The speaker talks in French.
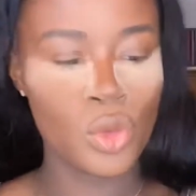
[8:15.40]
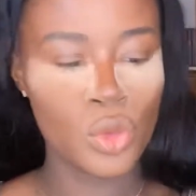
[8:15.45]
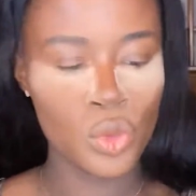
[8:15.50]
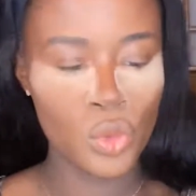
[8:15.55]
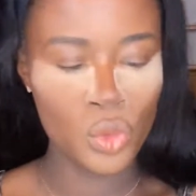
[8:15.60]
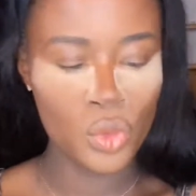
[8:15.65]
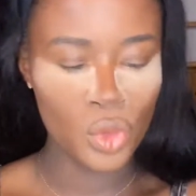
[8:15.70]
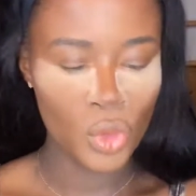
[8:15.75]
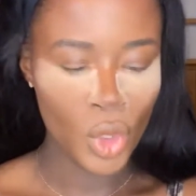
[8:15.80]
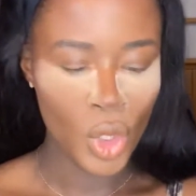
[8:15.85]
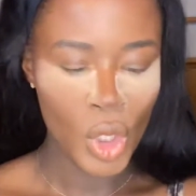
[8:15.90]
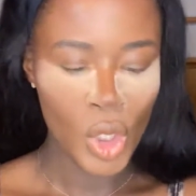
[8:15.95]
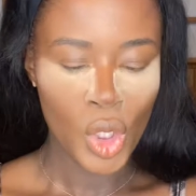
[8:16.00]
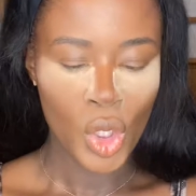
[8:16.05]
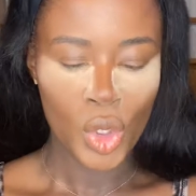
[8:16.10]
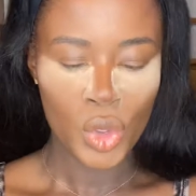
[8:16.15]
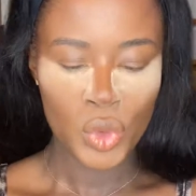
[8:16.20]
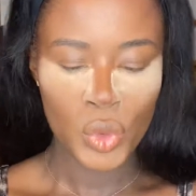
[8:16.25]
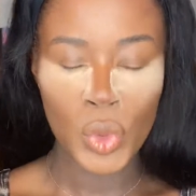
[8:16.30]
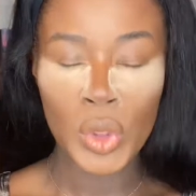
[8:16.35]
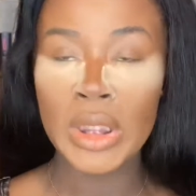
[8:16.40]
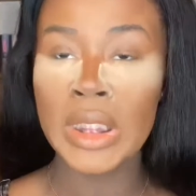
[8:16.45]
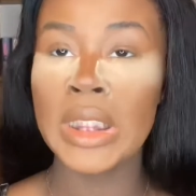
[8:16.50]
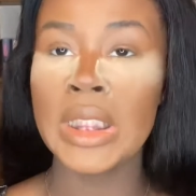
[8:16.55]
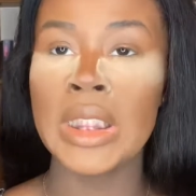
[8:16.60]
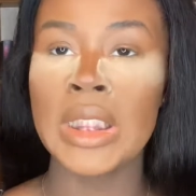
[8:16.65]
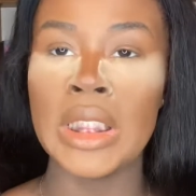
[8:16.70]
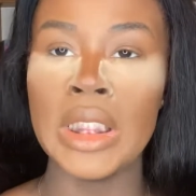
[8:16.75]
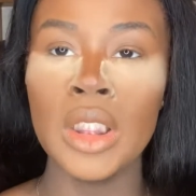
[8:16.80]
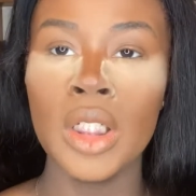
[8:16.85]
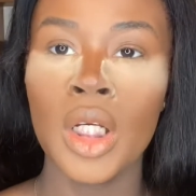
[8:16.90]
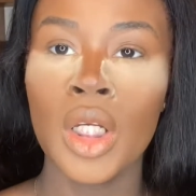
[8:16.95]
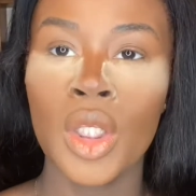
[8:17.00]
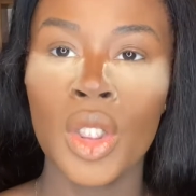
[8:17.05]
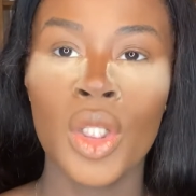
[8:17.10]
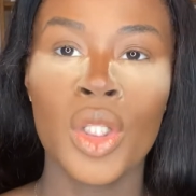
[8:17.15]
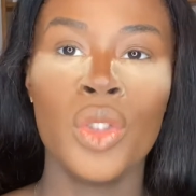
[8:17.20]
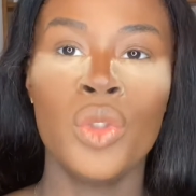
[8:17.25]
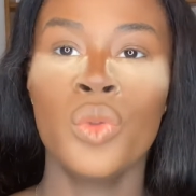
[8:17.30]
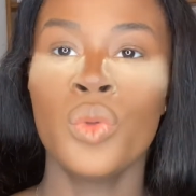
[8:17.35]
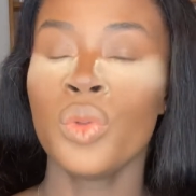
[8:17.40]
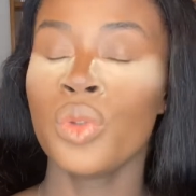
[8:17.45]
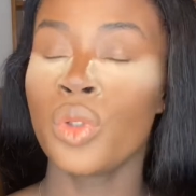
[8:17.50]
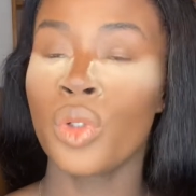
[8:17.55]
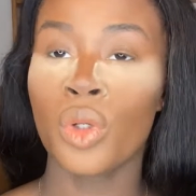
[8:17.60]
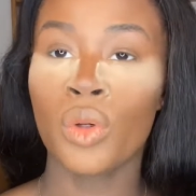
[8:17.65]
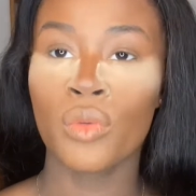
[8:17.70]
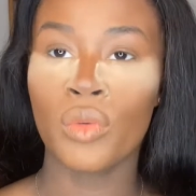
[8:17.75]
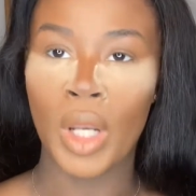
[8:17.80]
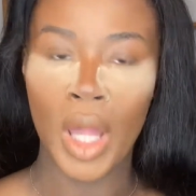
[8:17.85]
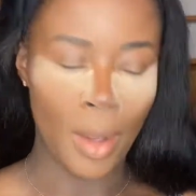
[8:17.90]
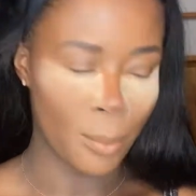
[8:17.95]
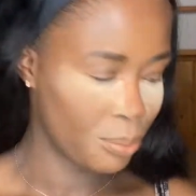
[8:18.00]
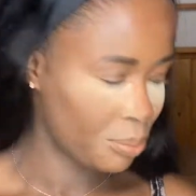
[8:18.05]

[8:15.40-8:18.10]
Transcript: nude. Trop kiki. Donc euh, voilà,